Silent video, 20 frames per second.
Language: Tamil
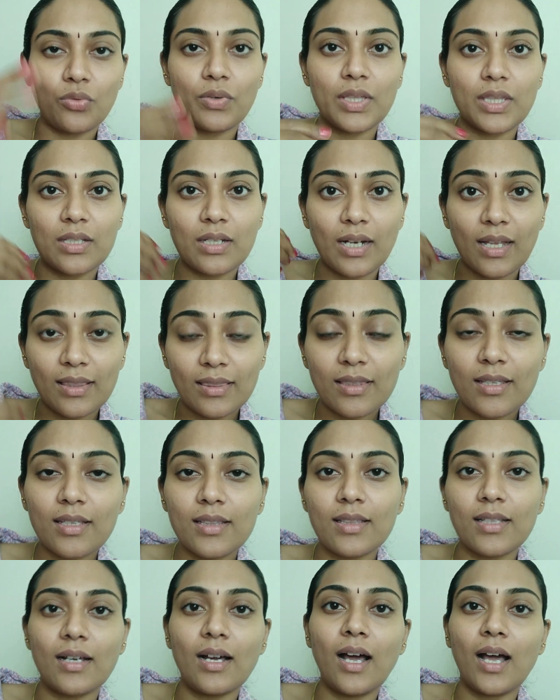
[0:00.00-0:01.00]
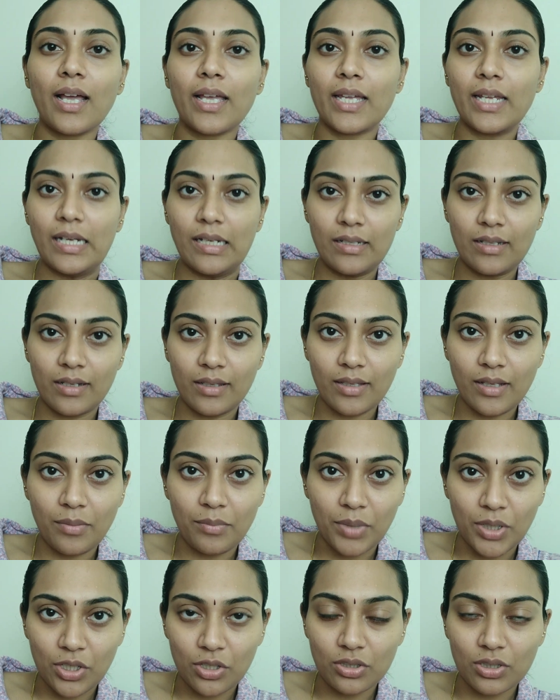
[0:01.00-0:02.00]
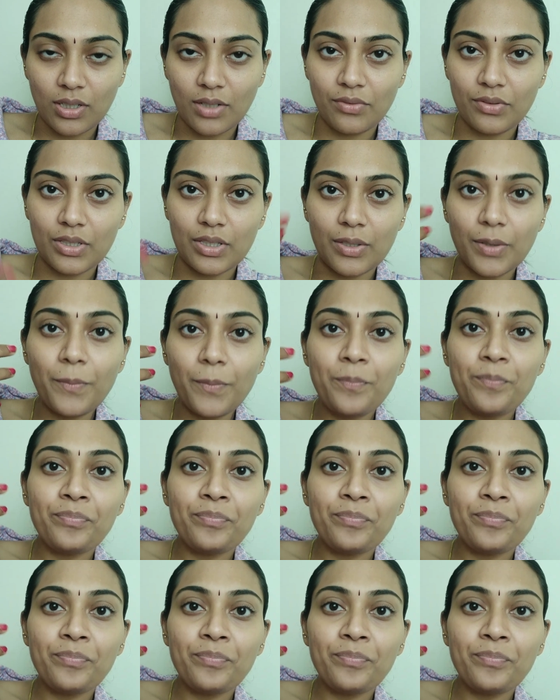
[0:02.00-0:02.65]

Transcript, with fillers: வந்து ரத்தத்தில் அயன் இருந்தால் மட்டும்தான் வந்து